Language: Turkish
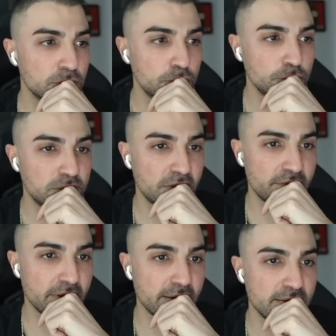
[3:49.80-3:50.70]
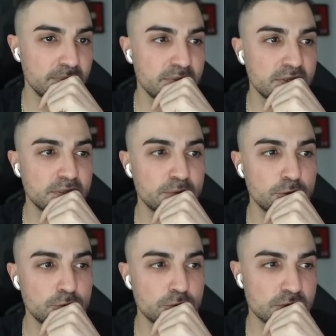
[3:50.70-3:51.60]
şu seviyeye
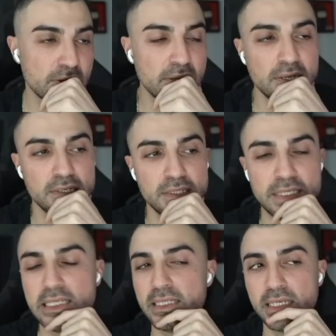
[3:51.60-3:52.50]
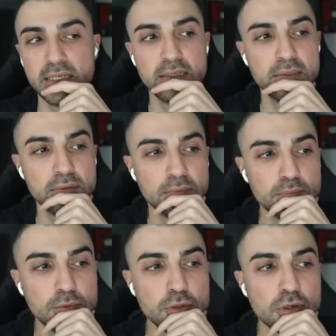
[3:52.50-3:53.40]
22.300'e indi.
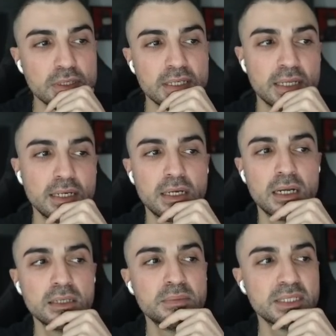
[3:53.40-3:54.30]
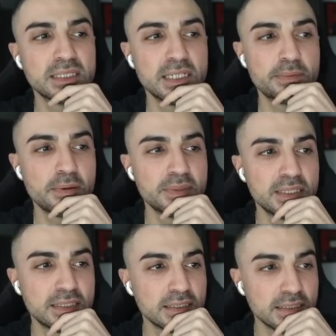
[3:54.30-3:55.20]
Bu noktada alımınızı
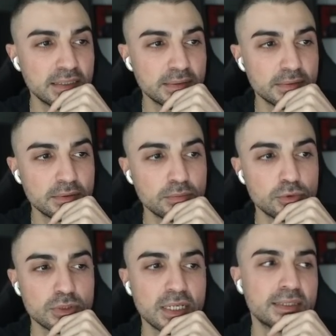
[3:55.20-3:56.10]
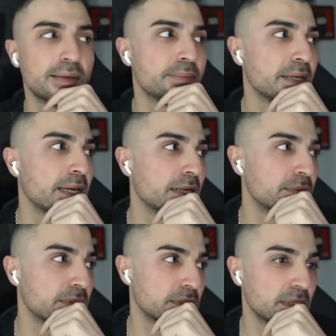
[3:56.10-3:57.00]
yapabilirsiniz. Buradan tepki
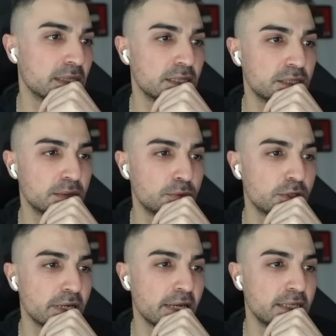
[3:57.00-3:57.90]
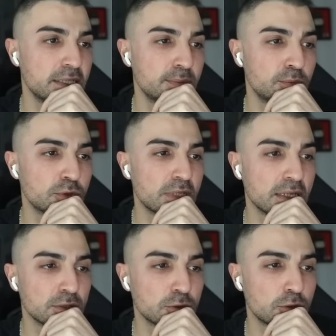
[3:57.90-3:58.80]
gelebilir. Ya da işte buraya gelir.
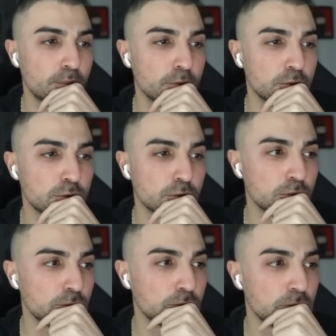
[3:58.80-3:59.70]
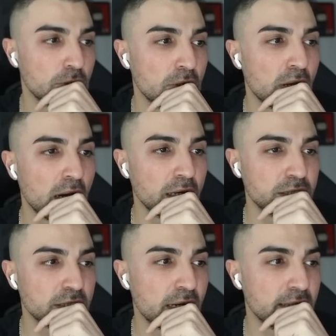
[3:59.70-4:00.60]
Buradan stop olursunuz.
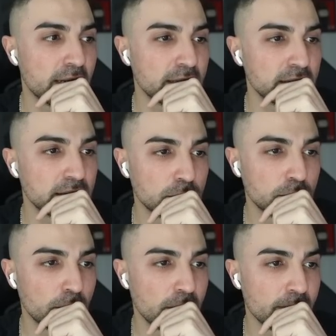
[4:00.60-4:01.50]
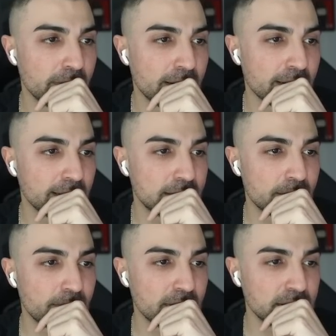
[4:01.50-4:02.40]
Aşağı iner. Şöyle bir hareket
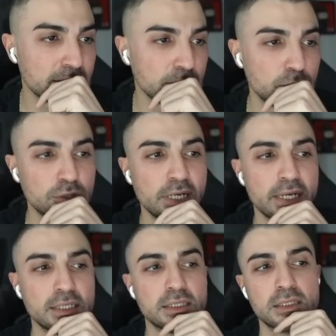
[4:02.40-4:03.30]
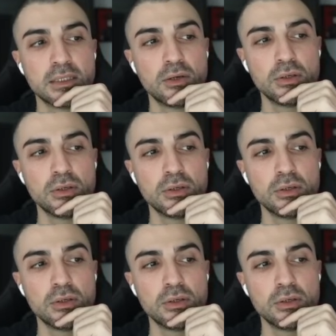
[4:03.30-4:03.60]
yapar. Şuraya gelir.